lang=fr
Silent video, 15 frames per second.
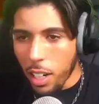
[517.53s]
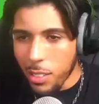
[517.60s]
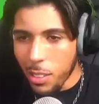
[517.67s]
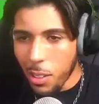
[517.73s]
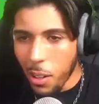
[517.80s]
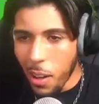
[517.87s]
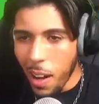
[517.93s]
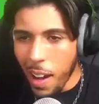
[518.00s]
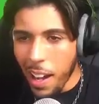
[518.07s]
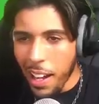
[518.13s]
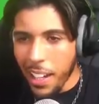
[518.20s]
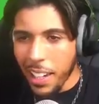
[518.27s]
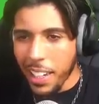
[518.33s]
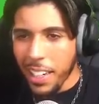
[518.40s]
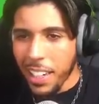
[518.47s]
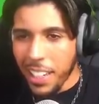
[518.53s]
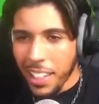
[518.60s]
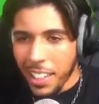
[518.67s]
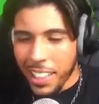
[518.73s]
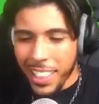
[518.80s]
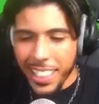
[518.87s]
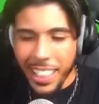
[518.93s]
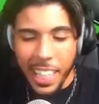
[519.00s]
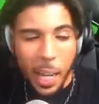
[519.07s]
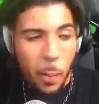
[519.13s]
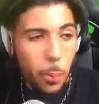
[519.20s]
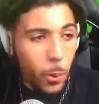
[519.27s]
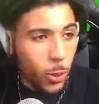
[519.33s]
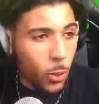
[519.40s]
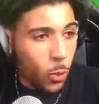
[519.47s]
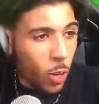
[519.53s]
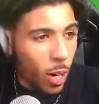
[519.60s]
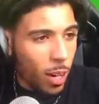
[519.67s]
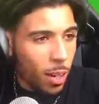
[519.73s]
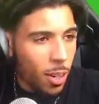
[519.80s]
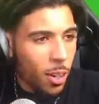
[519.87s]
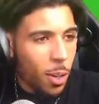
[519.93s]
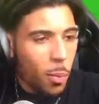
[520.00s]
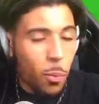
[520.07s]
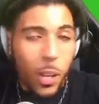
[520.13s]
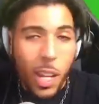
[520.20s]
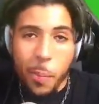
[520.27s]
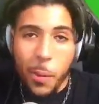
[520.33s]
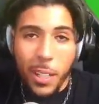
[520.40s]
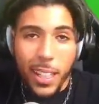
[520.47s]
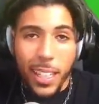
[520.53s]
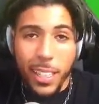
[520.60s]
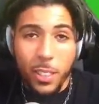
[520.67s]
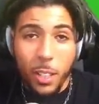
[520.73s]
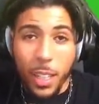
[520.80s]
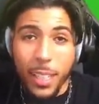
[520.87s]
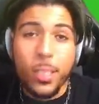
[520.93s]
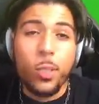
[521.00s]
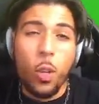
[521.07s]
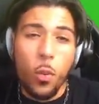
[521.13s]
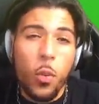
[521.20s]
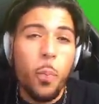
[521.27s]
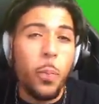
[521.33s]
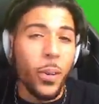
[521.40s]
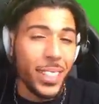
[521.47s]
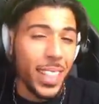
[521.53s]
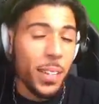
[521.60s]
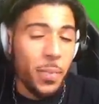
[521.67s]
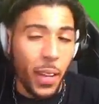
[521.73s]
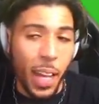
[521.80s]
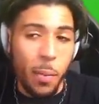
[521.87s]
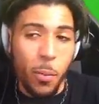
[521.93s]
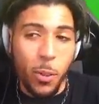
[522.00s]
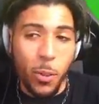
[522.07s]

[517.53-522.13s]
va hein. bénéfices N'importe quoi. Bon les potes, est-ce que, est que vous pensez vraiment